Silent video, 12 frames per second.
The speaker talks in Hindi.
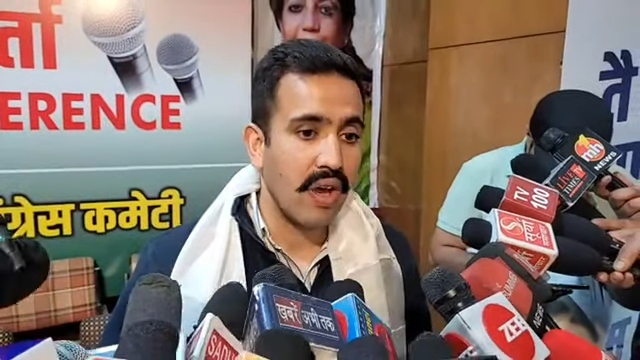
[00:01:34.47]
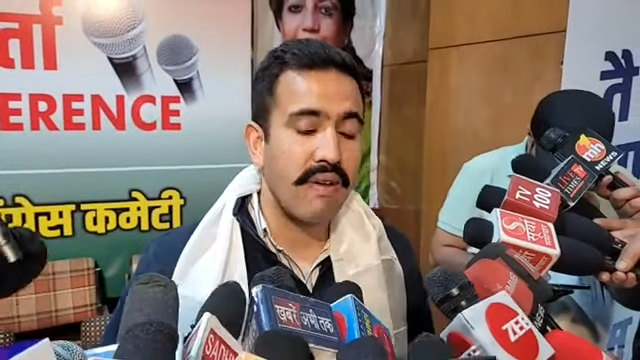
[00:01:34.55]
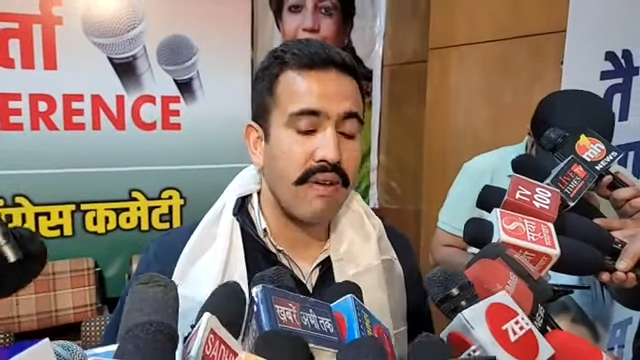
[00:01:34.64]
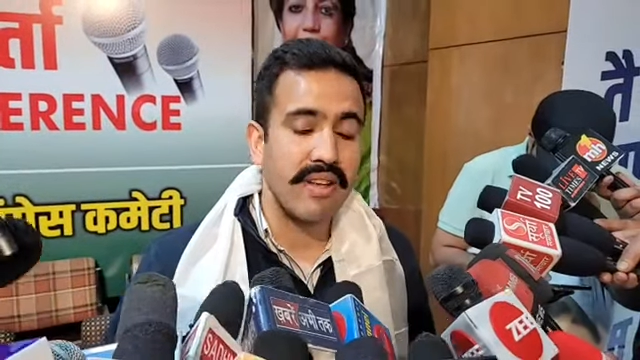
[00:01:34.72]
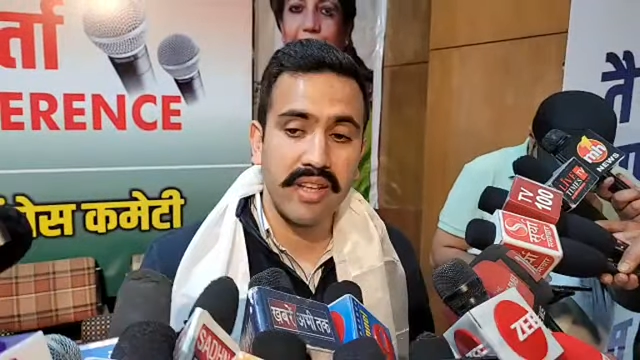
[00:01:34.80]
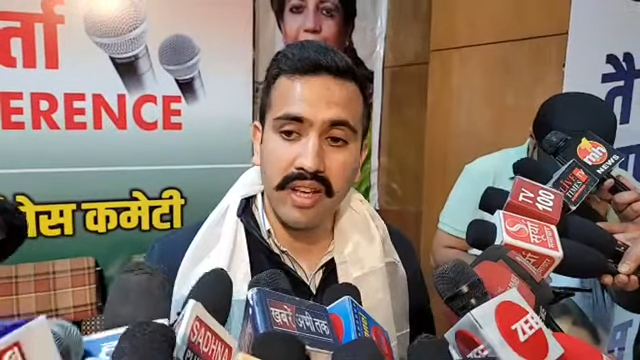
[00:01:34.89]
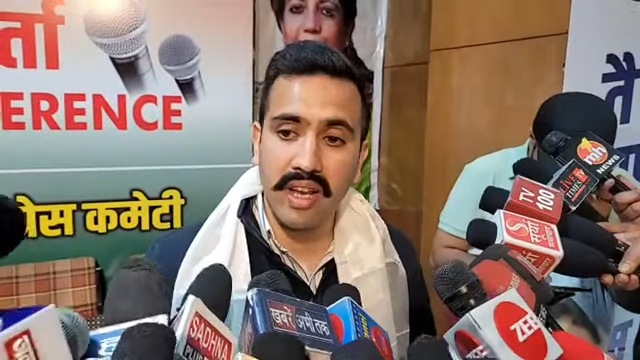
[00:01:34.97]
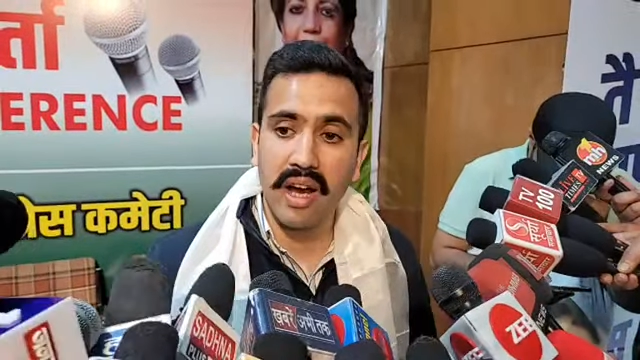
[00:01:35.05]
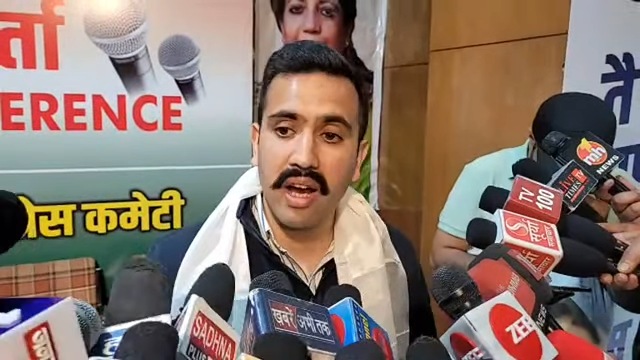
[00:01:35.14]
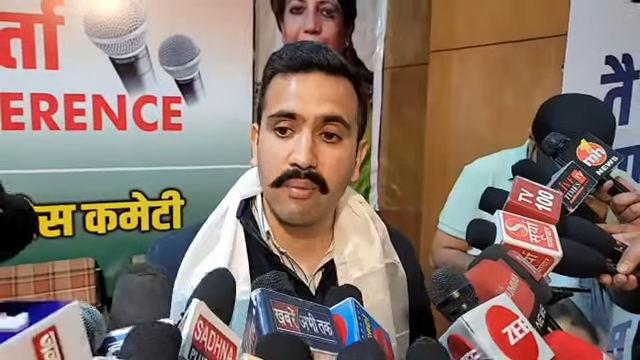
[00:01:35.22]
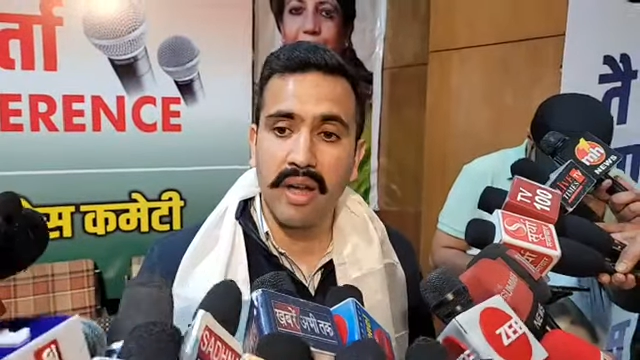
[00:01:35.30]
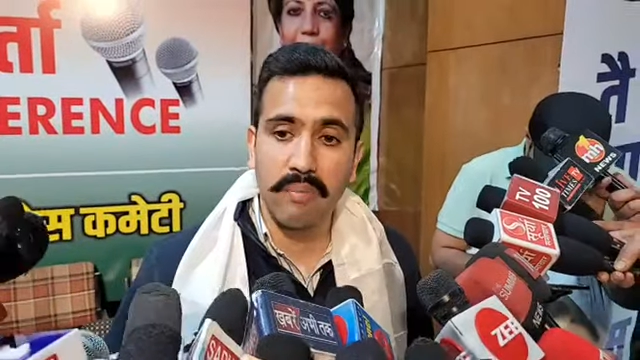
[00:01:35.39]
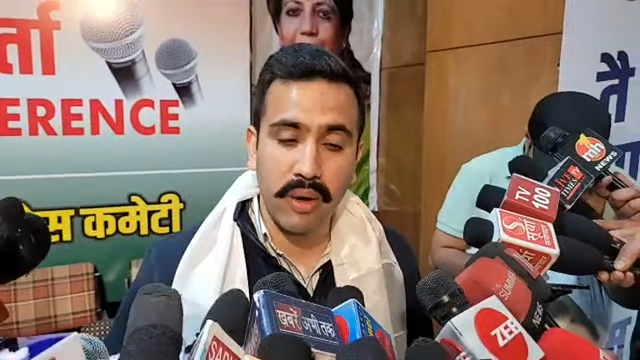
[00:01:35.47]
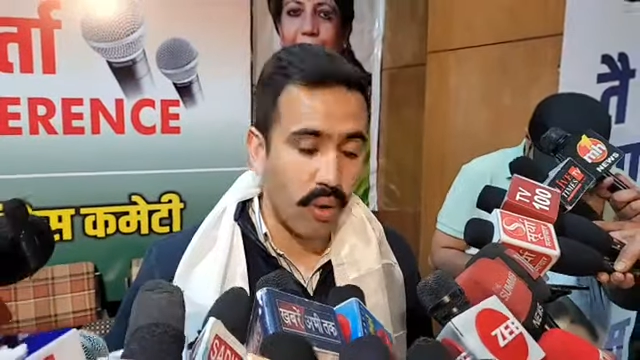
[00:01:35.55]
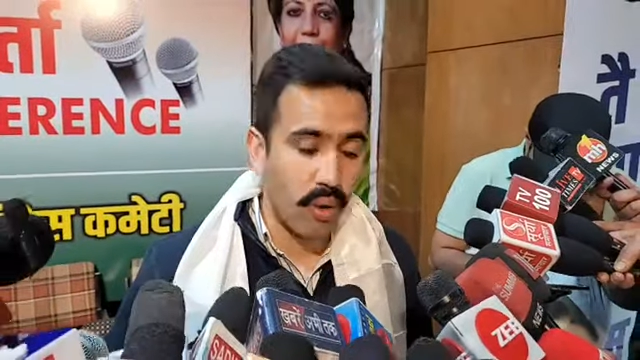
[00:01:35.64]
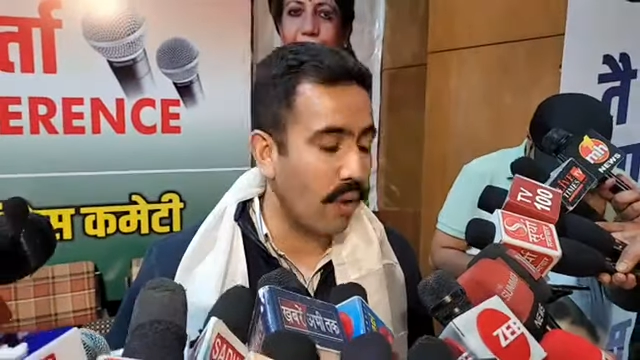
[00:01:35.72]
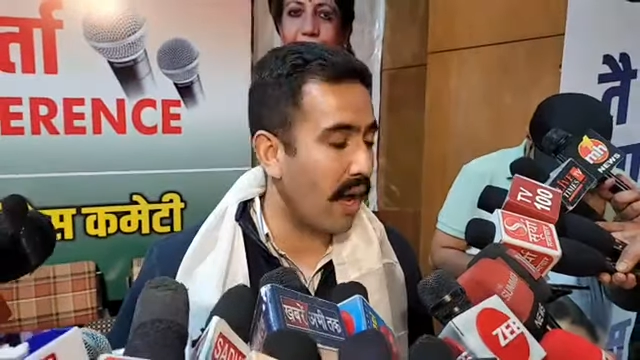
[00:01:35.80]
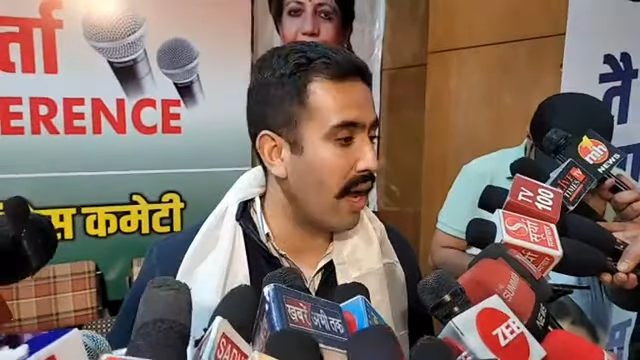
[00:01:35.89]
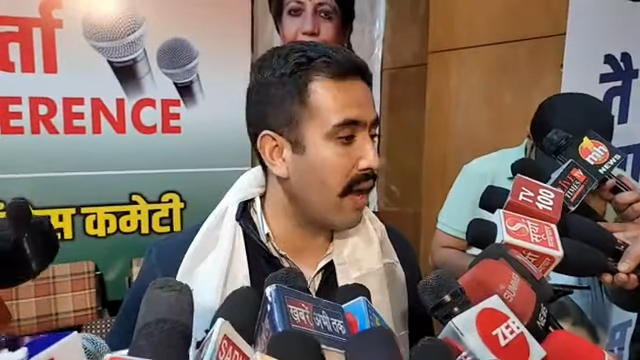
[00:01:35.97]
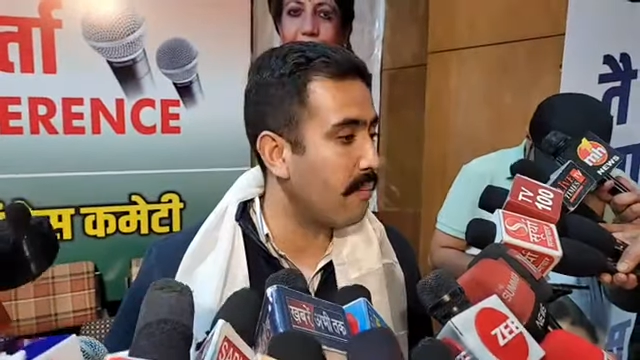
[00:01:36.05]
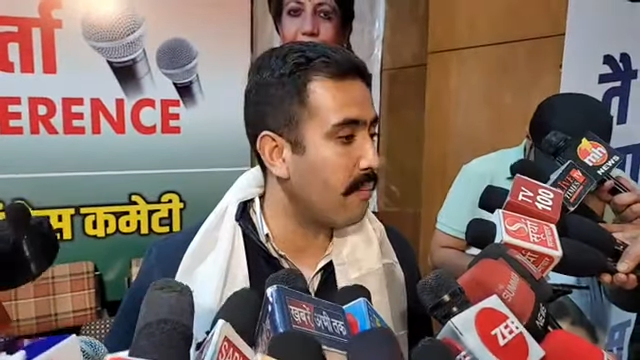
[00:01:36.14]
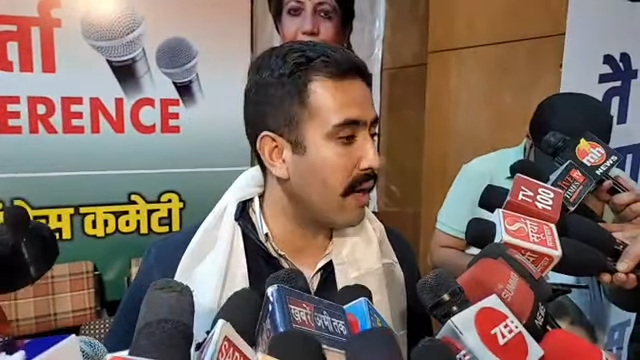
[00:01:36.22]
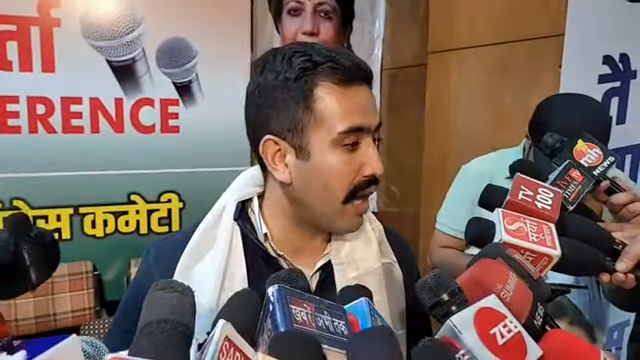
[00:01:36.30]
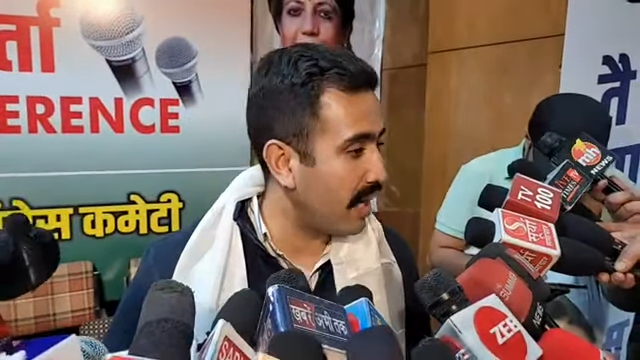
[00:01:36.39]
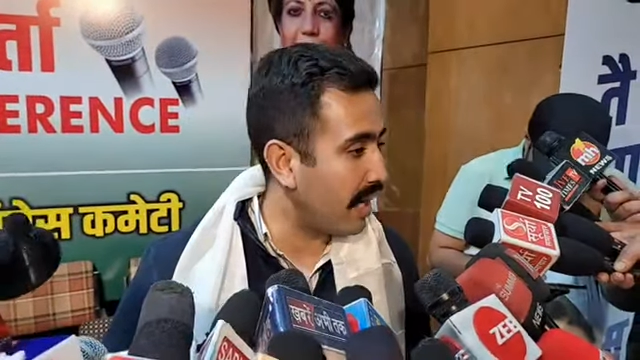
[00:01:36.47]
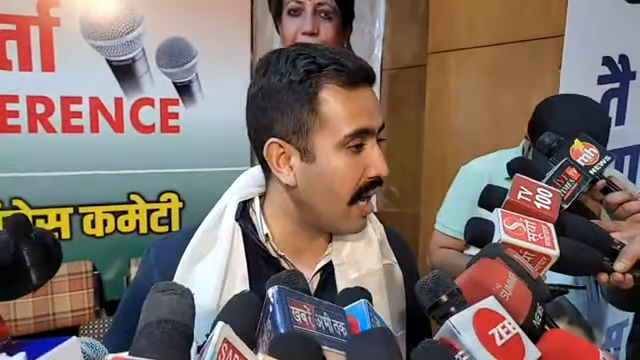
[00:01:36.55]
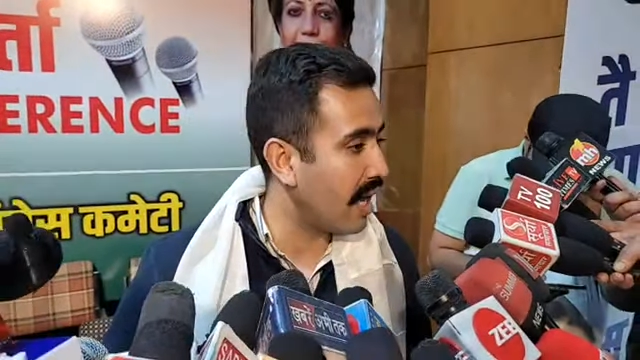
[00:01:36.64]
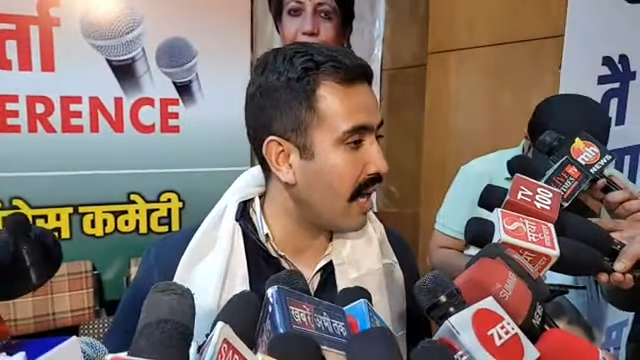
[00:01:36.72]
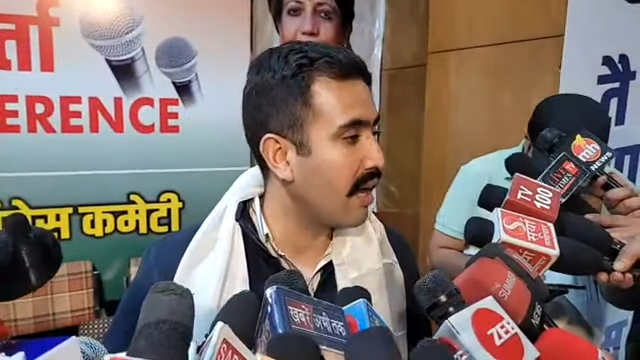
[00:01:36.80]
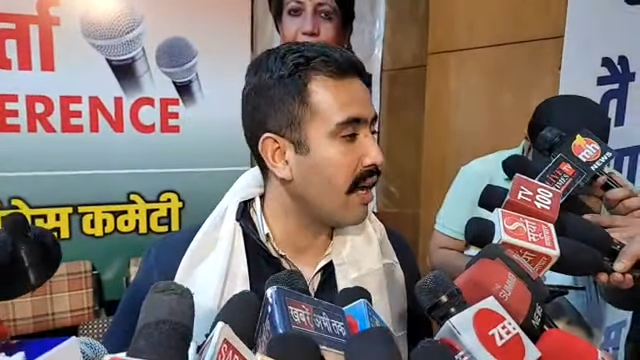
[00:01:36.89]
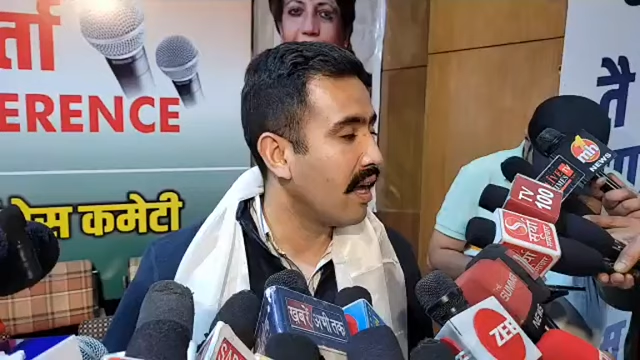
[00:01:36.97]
वैसे ही आपके पंडो है मनाली है